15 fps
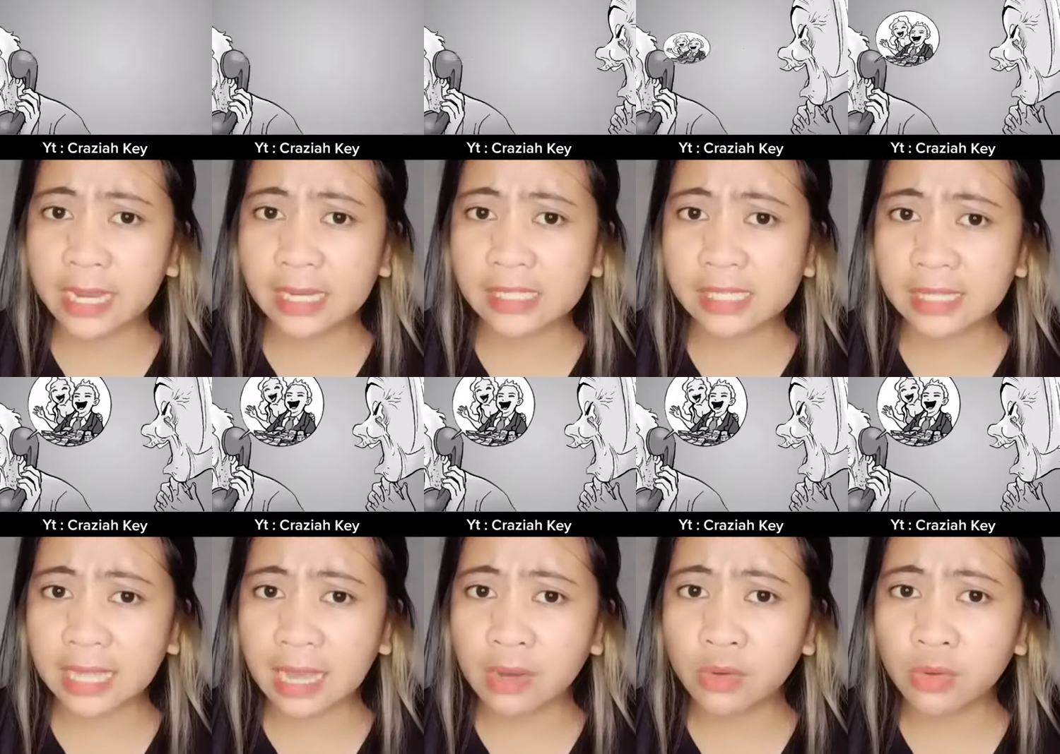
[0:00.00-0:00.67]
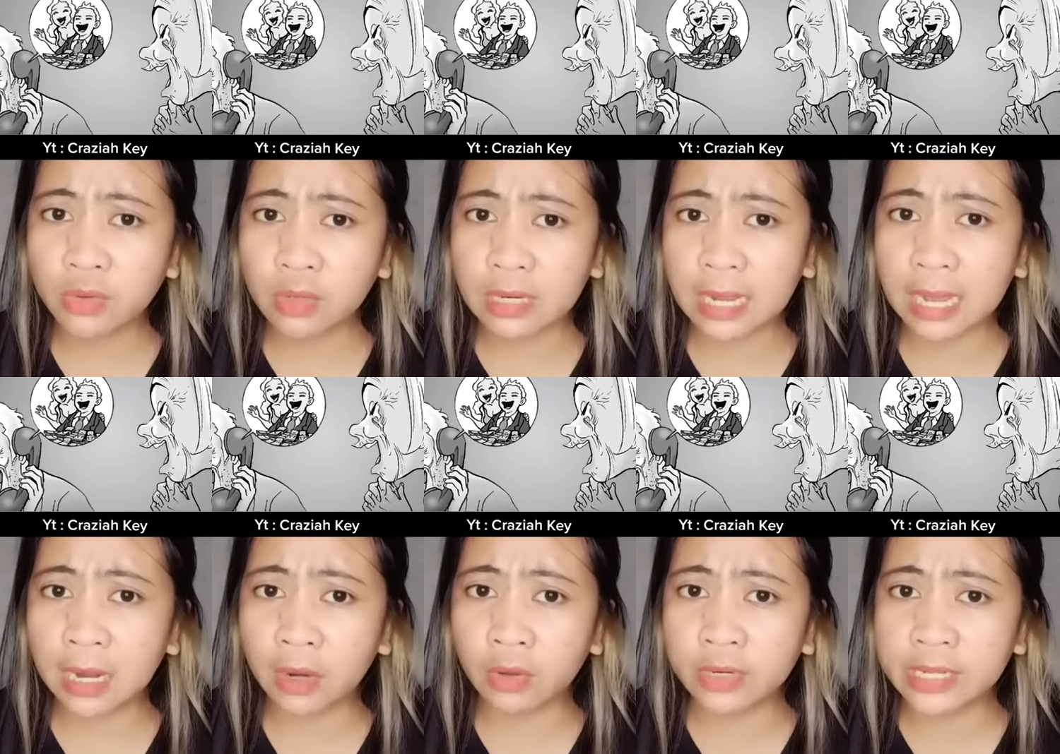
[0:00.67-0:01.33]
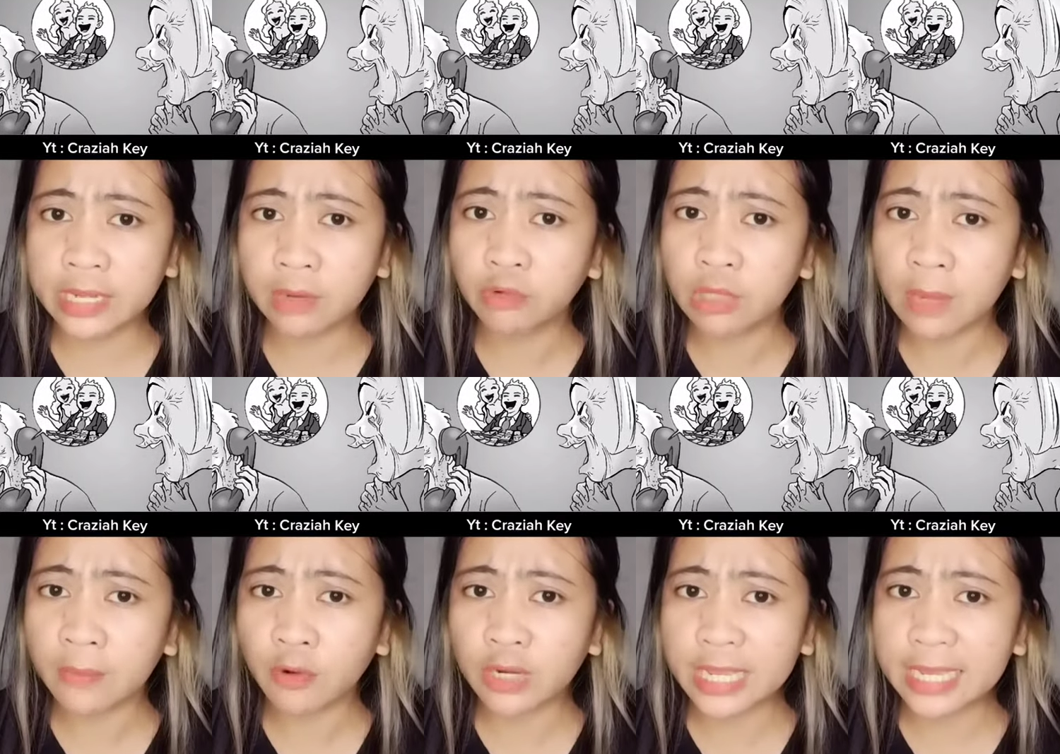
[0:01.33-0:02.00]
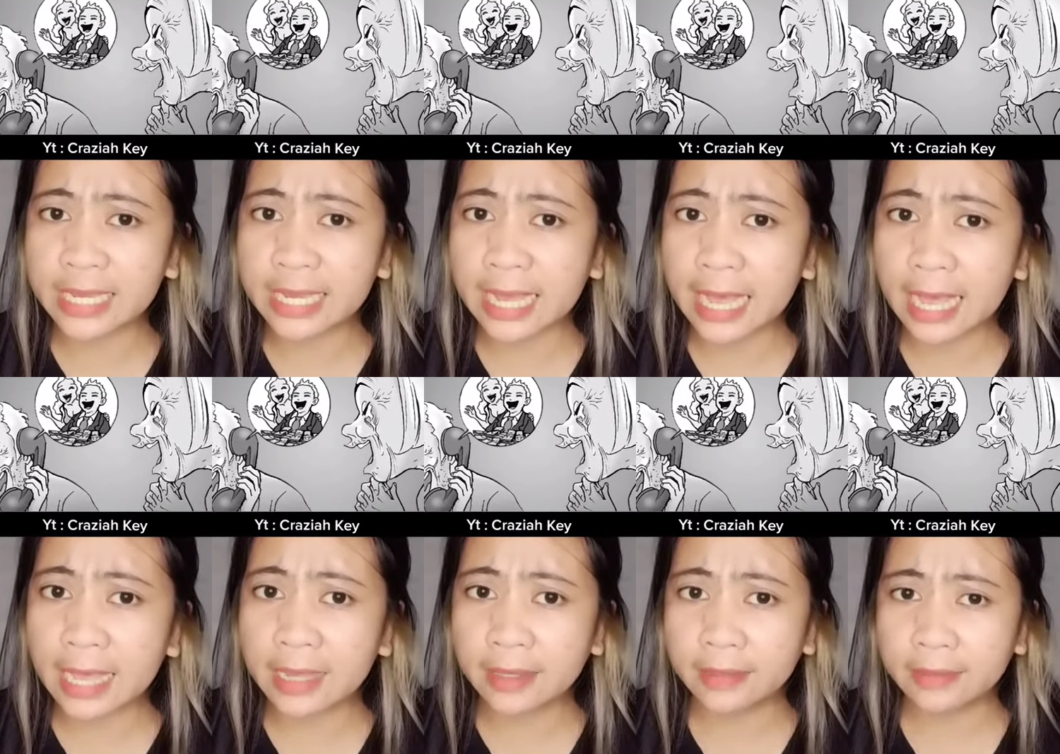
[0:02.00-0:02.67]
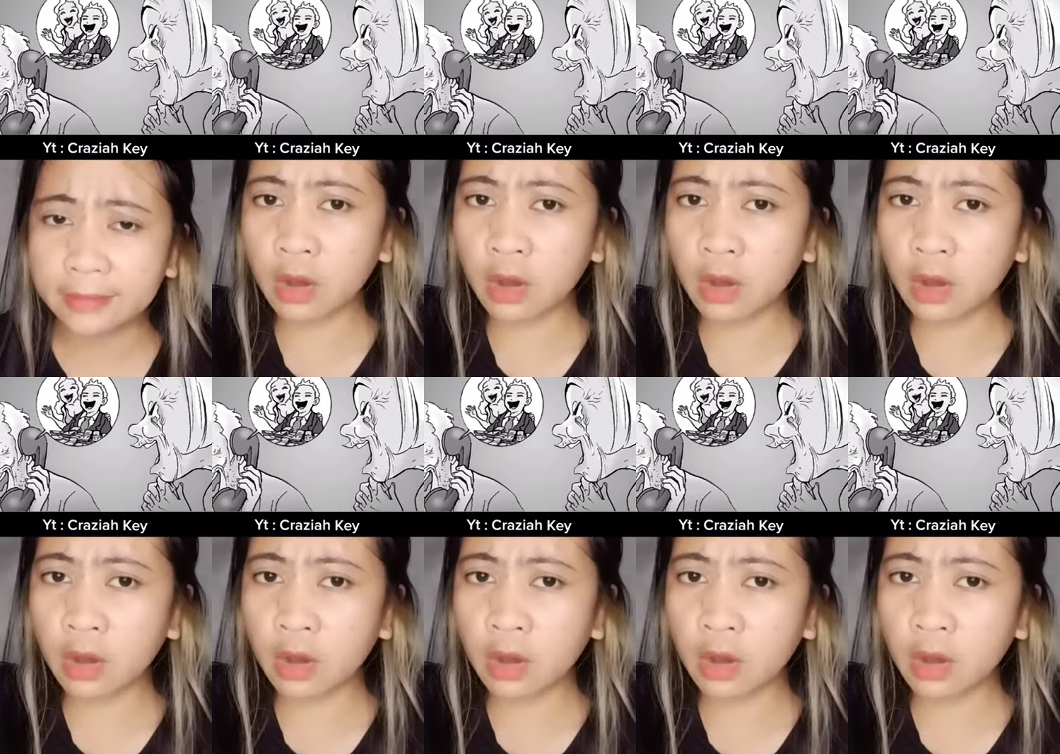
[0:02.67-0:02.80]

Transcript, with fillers: Dia kasih tahu kalau dia udah mau nikah.